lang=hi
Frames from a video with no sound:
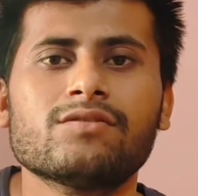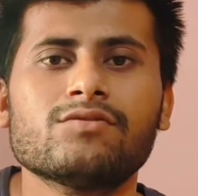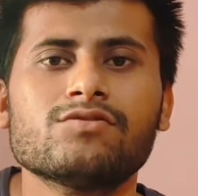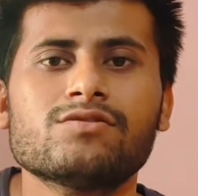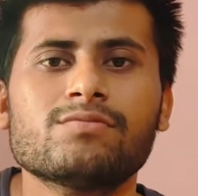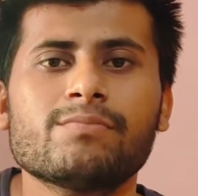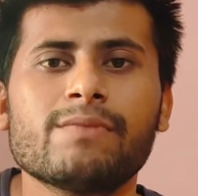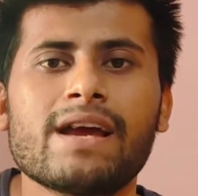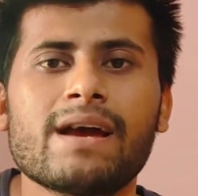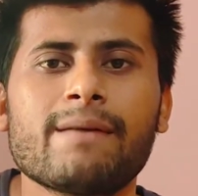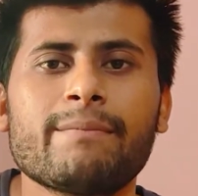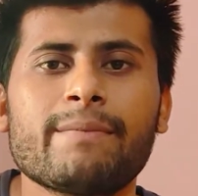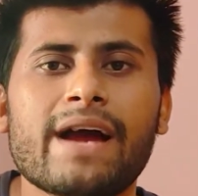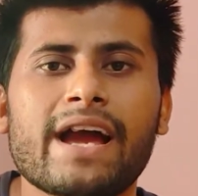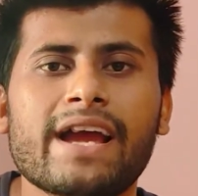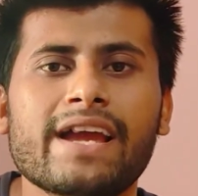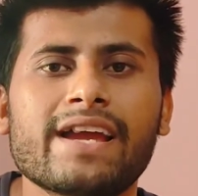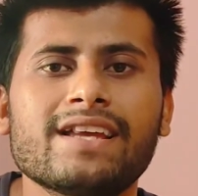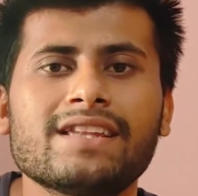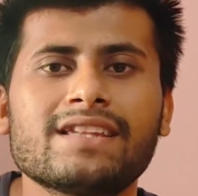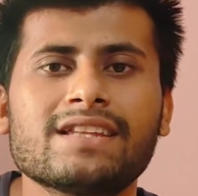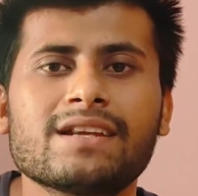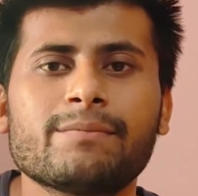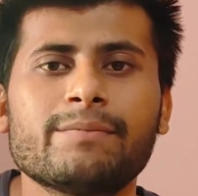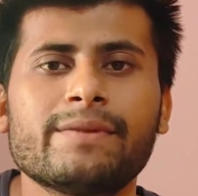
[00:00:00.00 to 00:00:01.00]
उसमें आप आगे
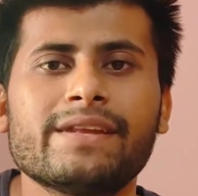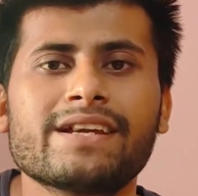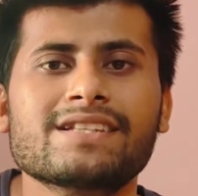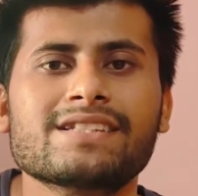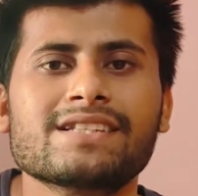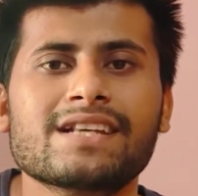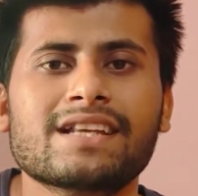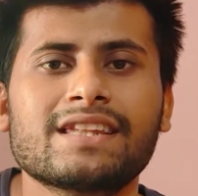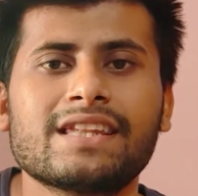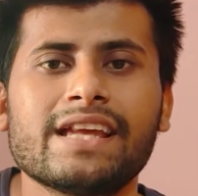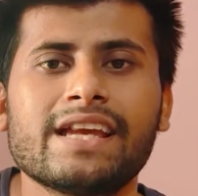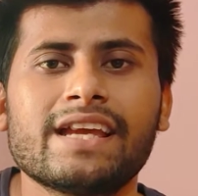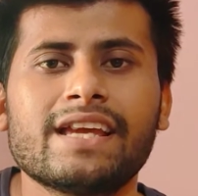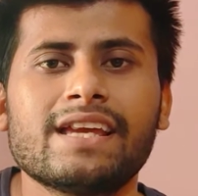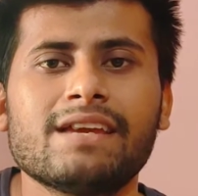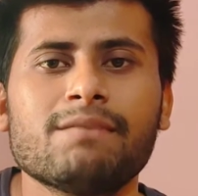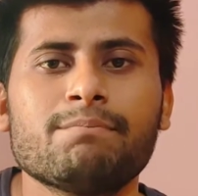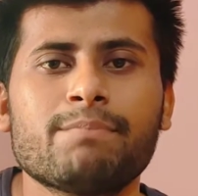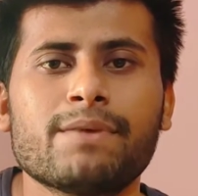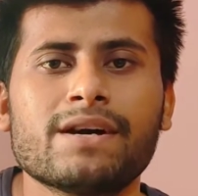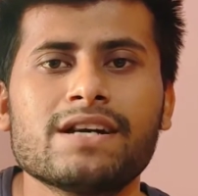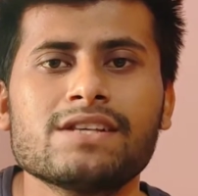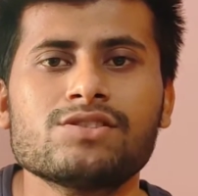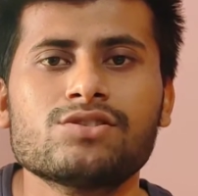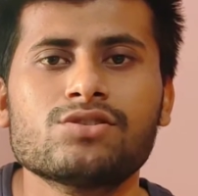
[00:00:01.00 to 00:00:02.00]
की तरफ देख सकते हैं कि
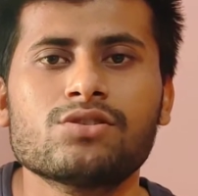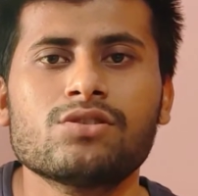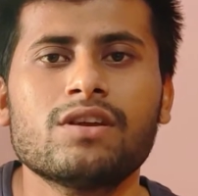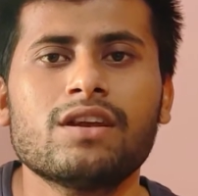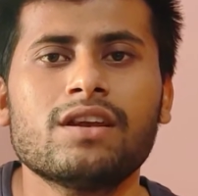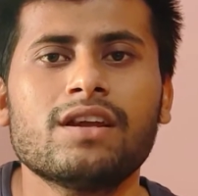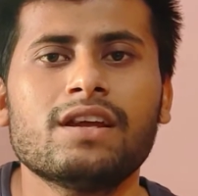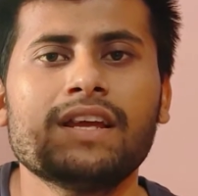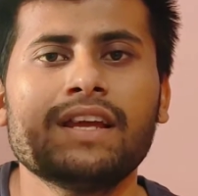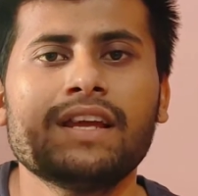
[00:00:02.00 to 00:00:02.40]
पंच होल